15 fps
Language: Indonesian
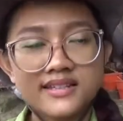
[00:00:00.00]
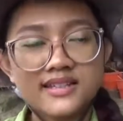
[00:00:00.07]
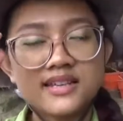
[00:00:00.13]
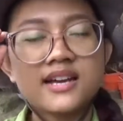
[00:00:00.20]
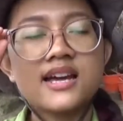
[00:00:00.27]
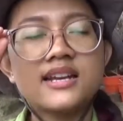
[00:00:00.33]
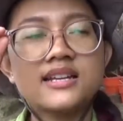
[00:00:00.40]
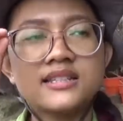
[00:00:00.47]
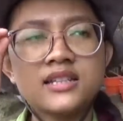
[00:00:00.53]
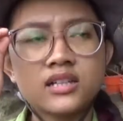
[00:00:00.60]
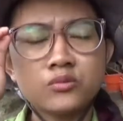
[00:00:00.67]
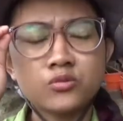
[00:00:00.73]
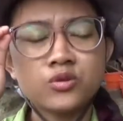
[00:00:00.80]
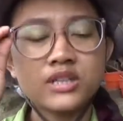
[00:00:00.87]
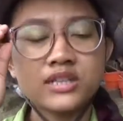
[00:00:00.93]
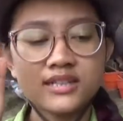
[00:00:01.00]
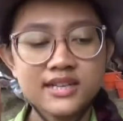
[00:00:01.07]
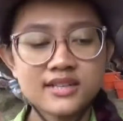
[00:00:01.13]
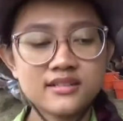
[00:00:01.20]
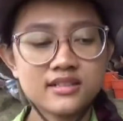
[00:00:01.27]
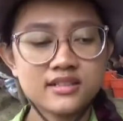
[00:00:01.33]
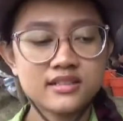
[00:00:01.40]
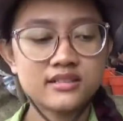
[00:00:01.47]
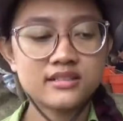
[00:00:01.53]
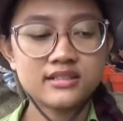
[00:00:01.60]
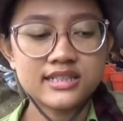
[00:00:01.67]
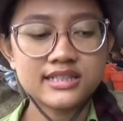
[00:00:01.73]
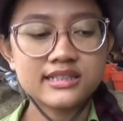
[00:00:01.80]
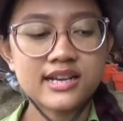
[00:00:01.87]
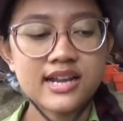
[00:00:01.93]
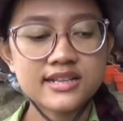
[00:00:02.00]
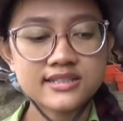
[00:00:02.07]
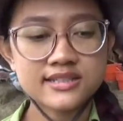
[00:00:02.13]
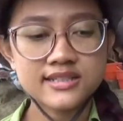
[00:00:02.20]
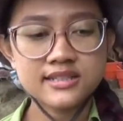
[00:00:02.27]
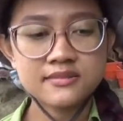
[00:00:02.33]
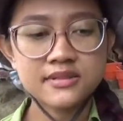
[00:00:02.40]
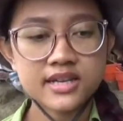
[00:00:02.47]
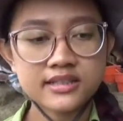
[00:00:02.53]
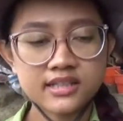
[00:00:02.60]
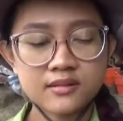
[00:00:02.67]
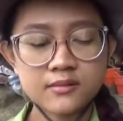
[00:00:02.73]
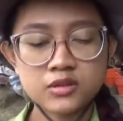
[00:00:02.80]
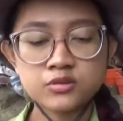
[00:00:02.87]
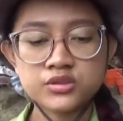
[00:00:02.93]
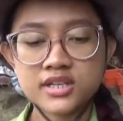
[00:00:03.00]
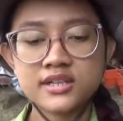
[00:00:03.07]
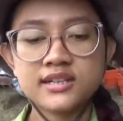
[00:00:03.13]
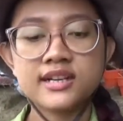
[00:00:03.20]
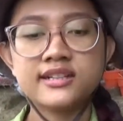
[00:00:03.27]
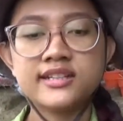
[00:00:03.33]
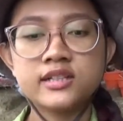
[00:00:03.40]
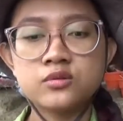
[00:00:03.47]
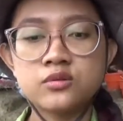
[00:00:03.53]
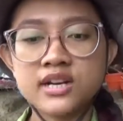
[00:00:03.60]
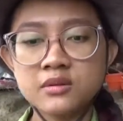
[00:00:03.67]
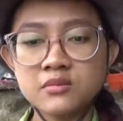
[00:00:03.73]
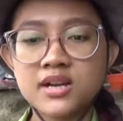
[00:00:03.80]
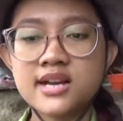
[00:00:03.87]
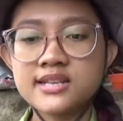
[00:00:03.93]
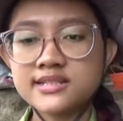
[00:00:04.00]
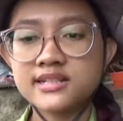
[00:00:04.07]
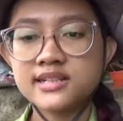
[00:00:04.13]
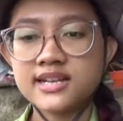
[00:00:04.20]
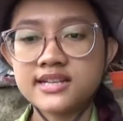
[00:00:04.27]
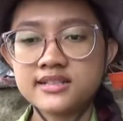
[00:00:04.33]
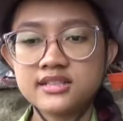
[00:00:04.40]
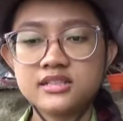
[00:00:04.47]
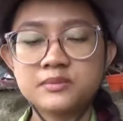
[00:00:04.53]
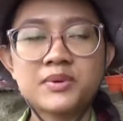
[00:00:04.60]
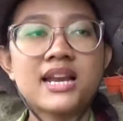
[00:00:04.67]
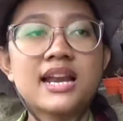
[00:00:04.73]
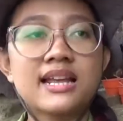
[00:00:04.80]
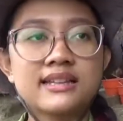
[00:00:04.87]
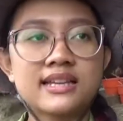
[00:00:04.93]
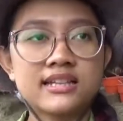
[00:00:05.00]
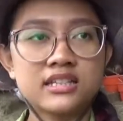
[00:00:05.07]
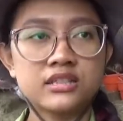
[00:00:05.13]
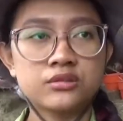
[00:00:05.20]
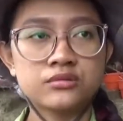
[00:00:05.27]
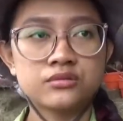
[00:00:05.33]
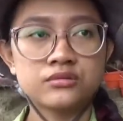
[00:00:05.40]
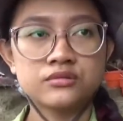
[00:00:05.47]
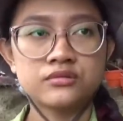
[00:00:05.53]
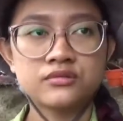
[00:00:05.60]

Iya, adanya kemungkinan uh, interaksi antara manusia dengan lingkungan menghasilkan uh, peralatan itu.